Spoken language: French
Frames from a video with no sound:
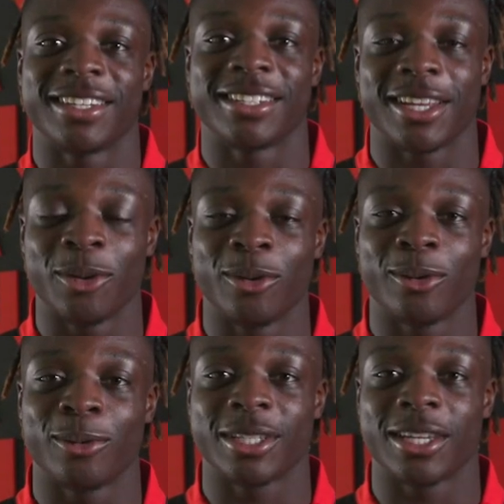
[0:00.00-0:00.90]
Salut le
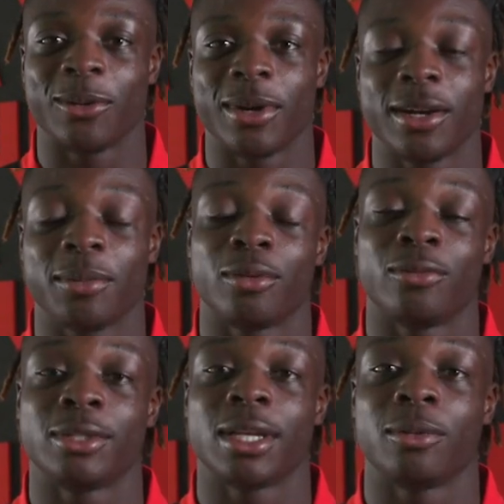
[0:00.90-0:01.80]
rouge et noir, pour
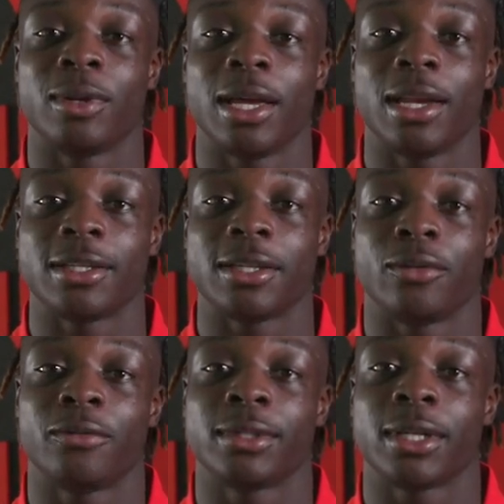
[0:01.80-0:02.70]
vous abonner à la chaîne
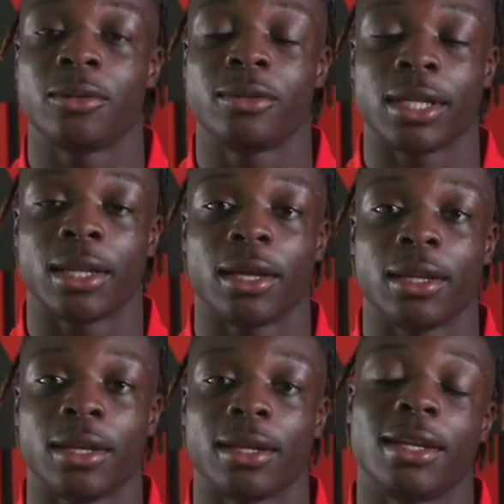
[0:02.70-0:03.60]
officielle du Stade
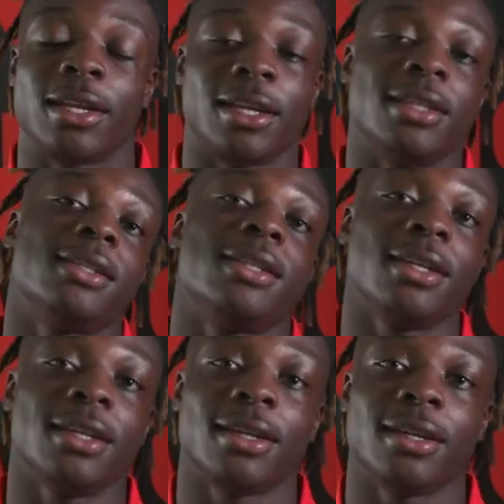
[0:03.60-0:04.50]
Rennais, cliquez
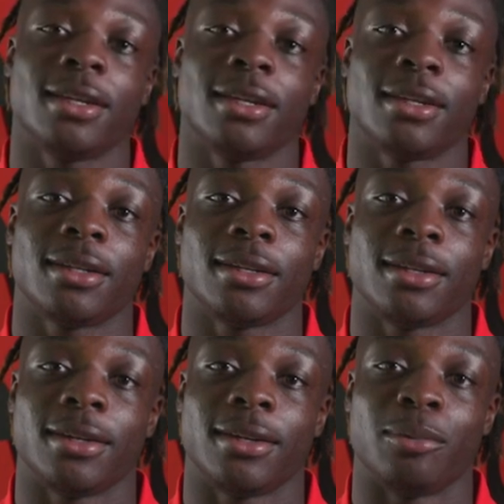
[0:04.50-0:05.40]
ici
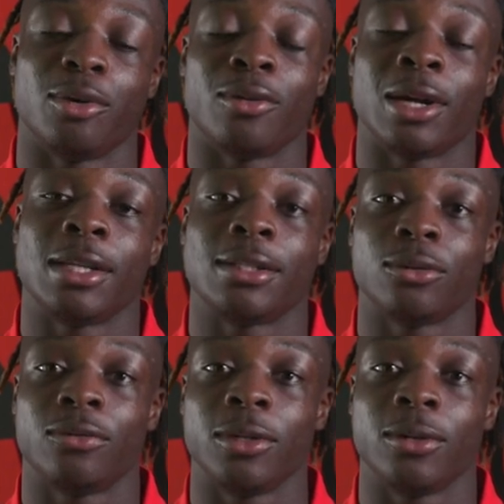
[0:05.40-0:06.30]
pour voir les
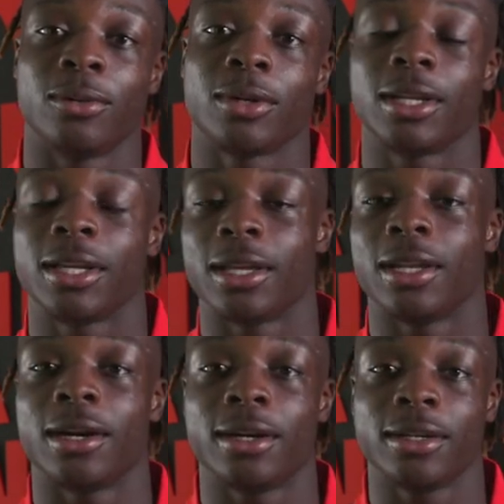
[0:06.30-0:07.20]
autres vidéos, cliquez
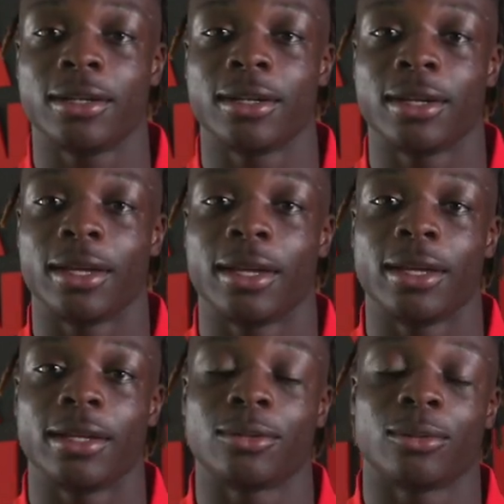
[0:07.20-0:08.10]
là
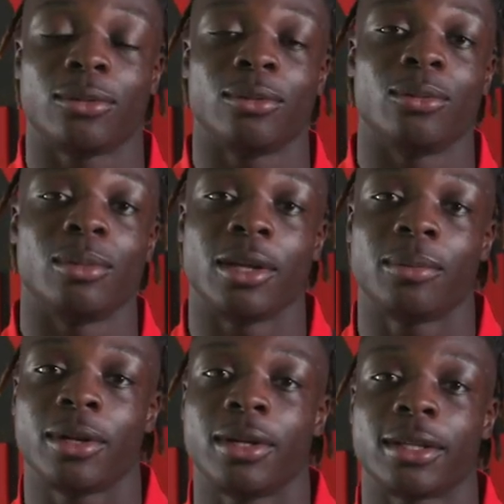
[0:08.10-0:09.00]
et surtout n'oubliez
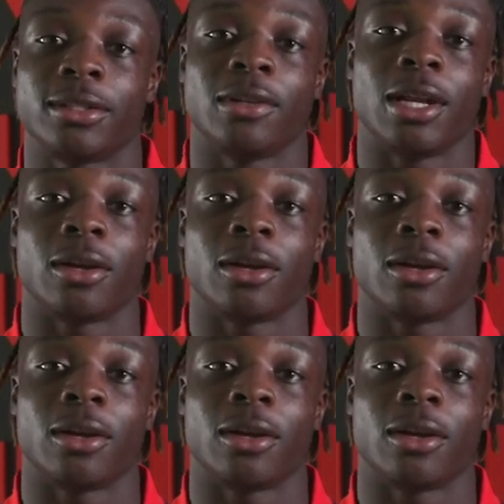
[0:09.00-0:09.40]
pas d'activer la